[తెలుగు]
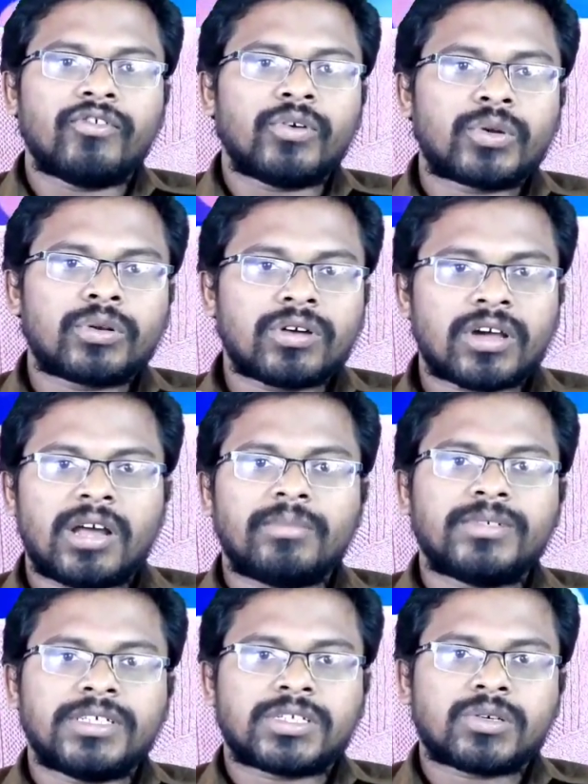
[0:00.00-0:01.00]
ఫోటోను
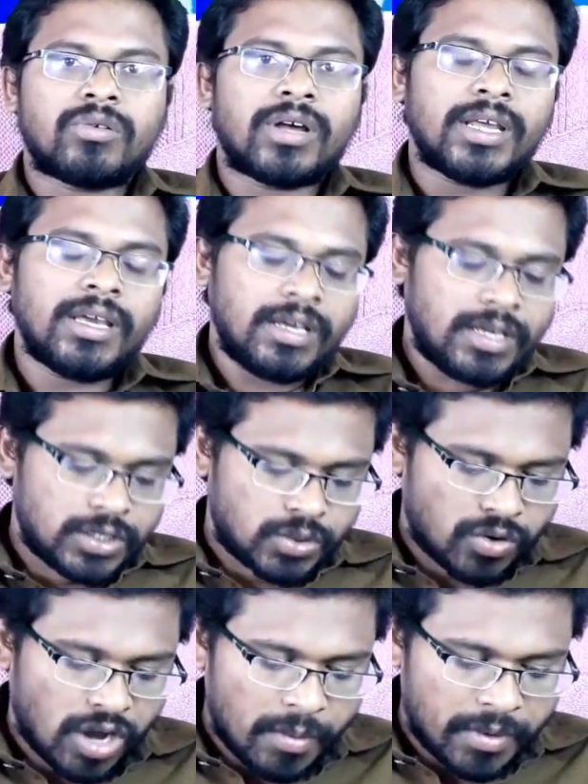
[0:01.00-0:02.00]
క్రాప్ చేసుకోవాలి
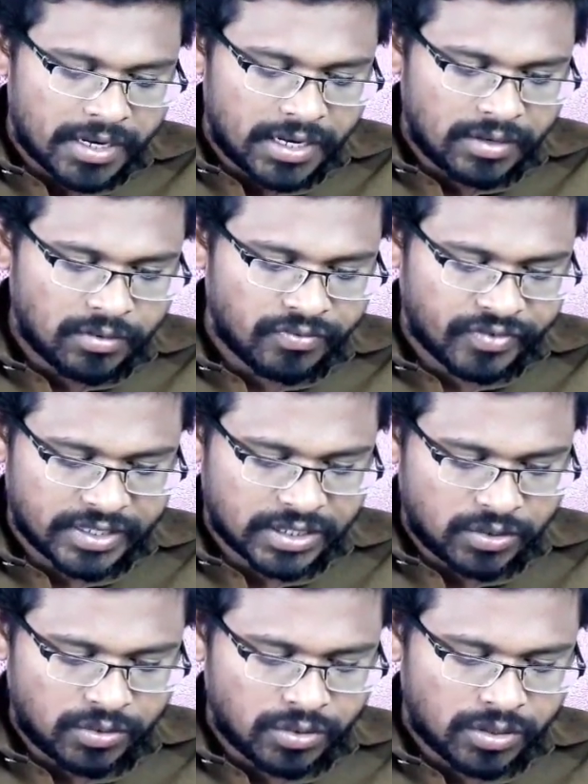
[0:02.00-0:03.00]
సో కాబట్టి నేను
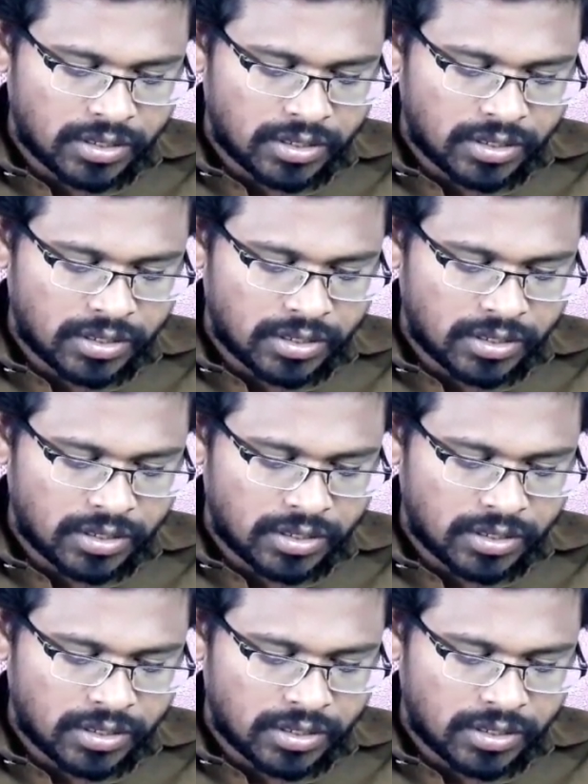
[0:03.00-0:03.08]
ఫస్ట్